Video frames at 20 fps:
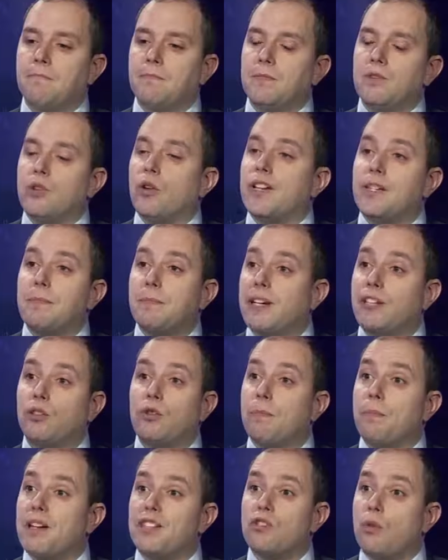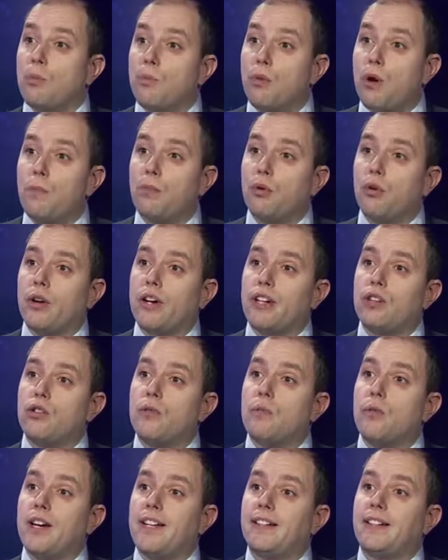ne respecte pas son propre
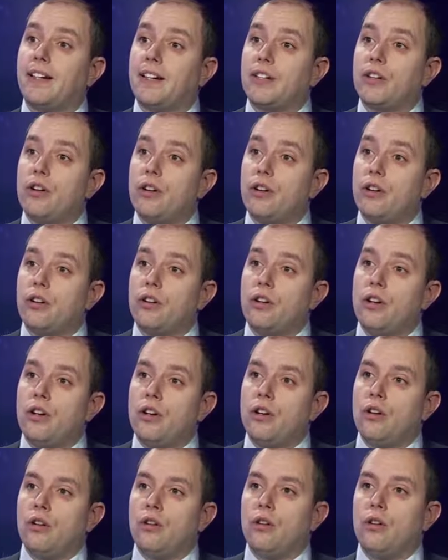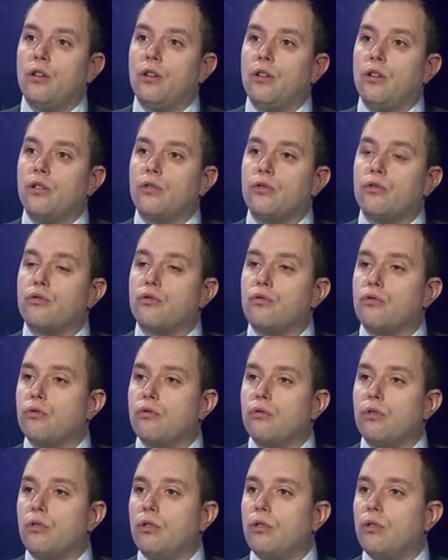règlement intérieur
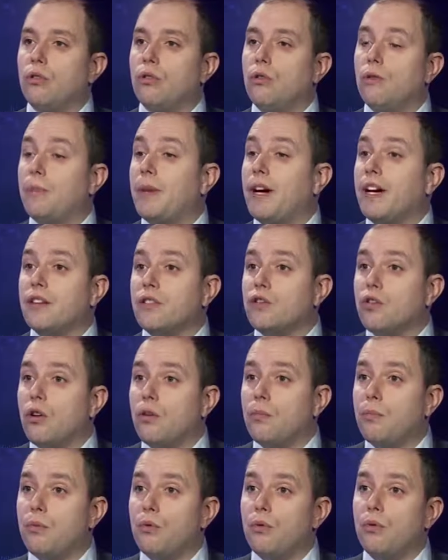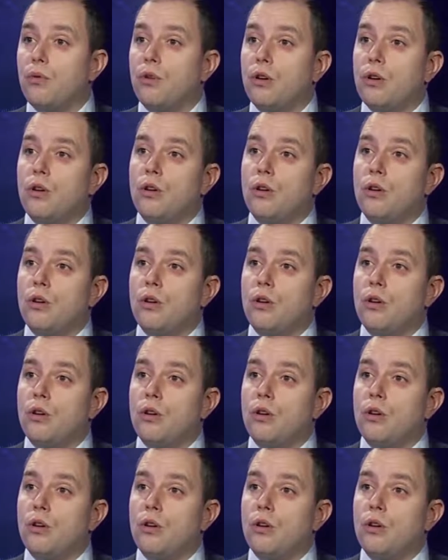sur, par exemple,